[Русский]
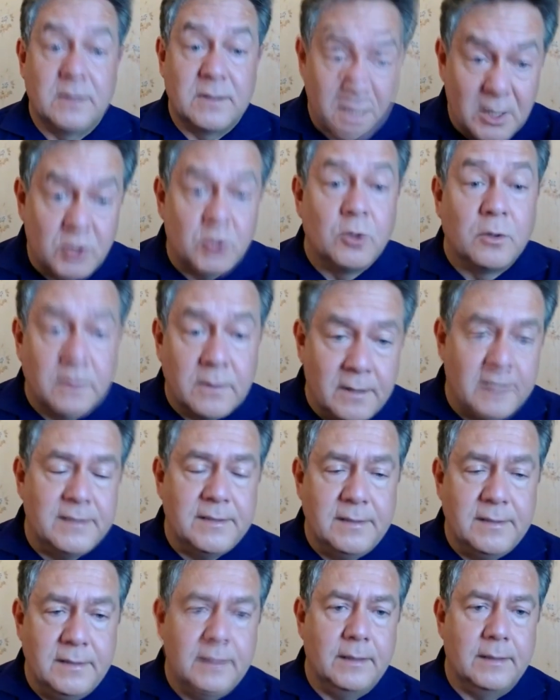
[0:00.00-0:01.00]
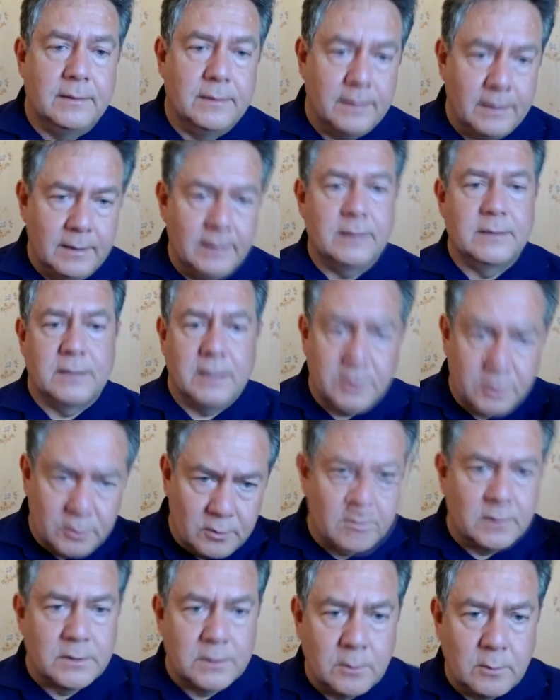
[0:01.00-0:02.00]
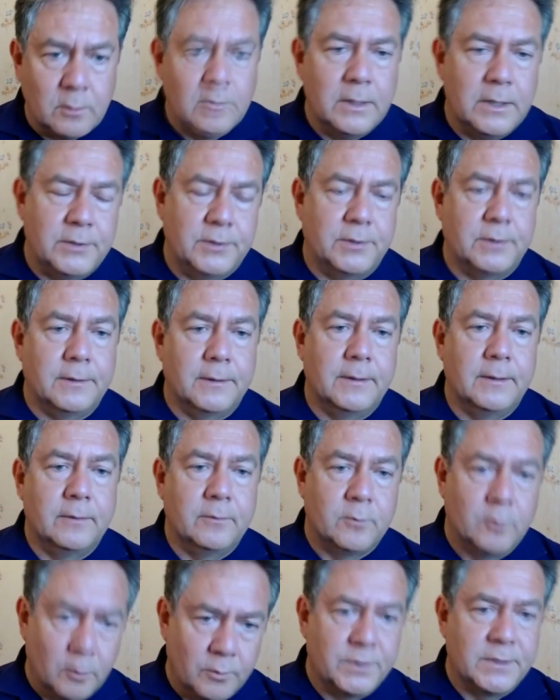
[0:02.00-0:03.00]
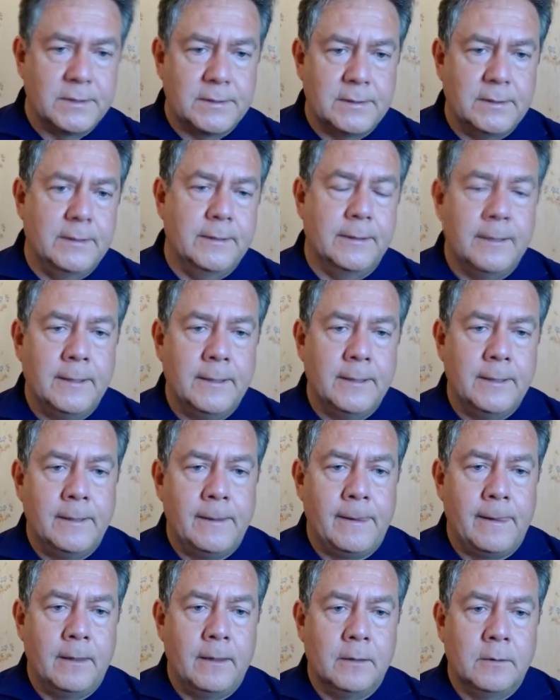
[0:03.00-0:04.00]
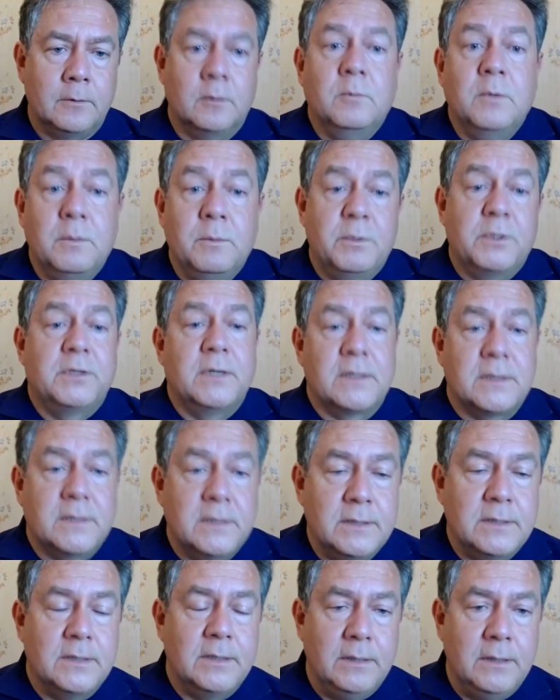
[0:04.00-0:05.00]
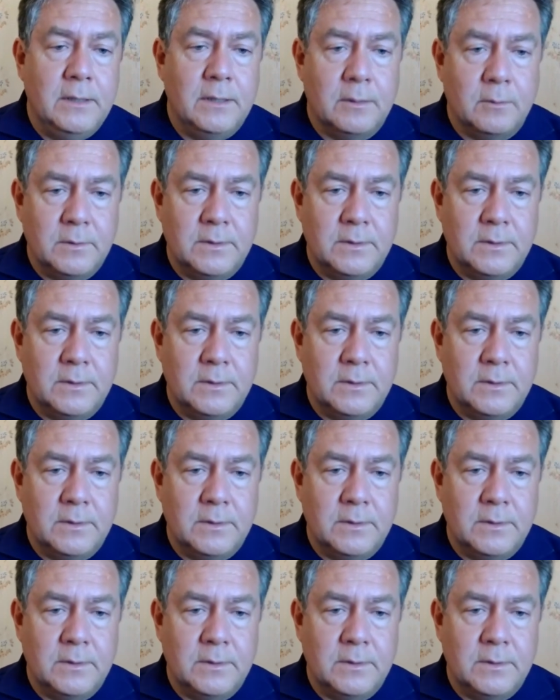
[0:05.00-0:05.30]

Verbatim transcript: за счет крестьян, да, за счет раскулаченных в том числе, то мы бы сейчас не сидели.